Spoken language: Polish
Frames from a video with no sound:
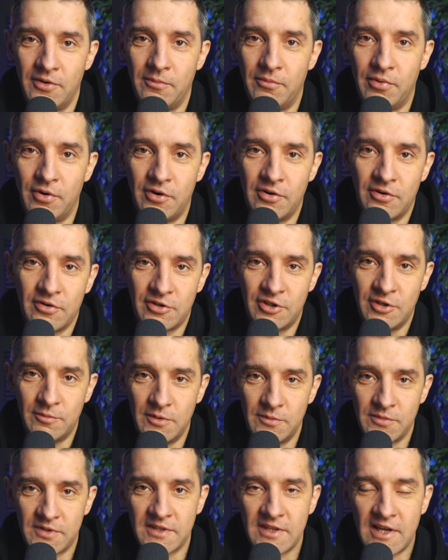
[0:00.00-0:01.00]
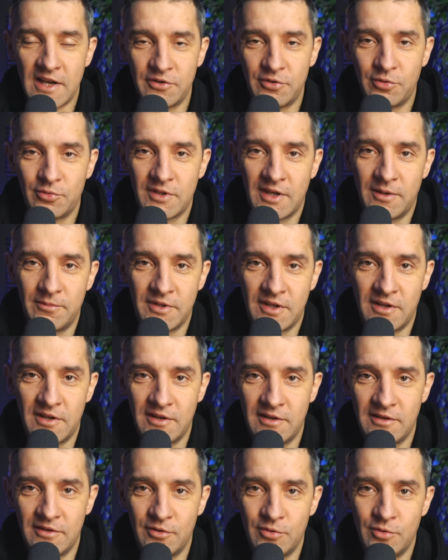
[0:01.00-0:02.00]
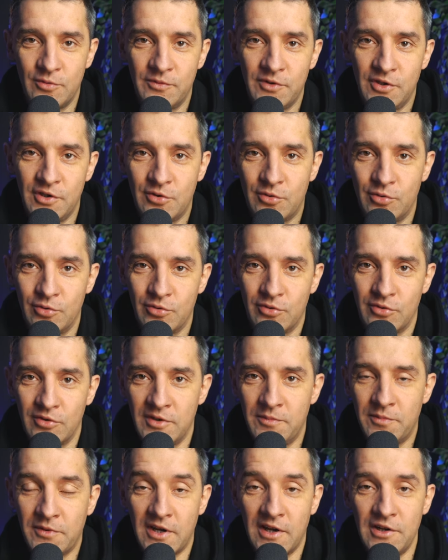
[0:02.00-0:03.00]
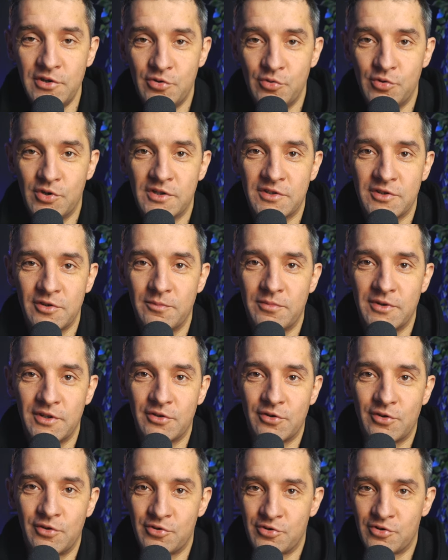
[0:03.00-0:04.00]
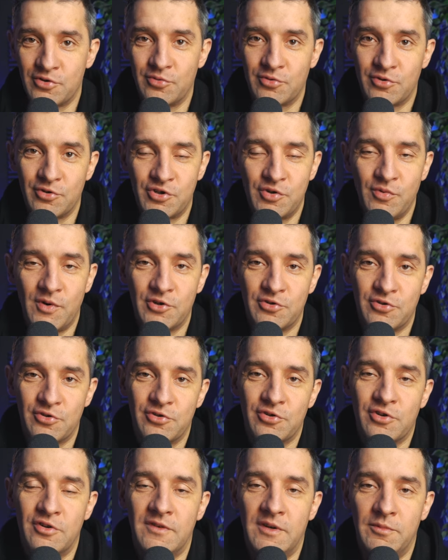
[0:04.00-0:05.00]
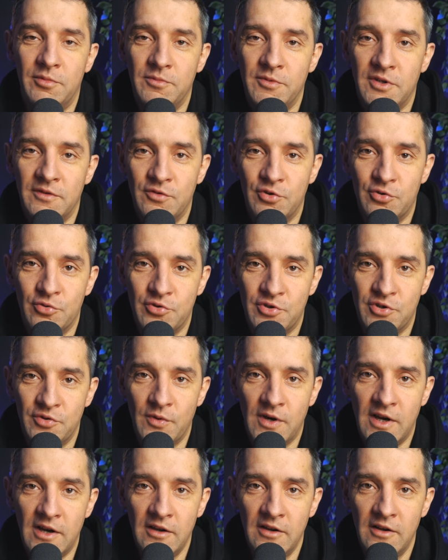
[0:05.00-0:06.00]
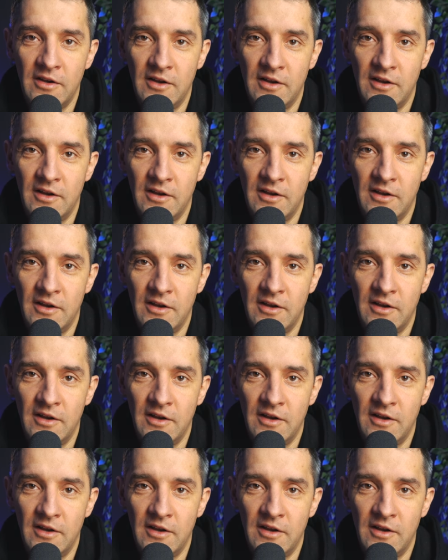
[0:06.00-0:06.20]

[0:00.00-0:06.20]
bo gdybym stanął tam na równiku i kręcił się z tą prędkością, to siła odśrodkowa by mnie wyrzuciła,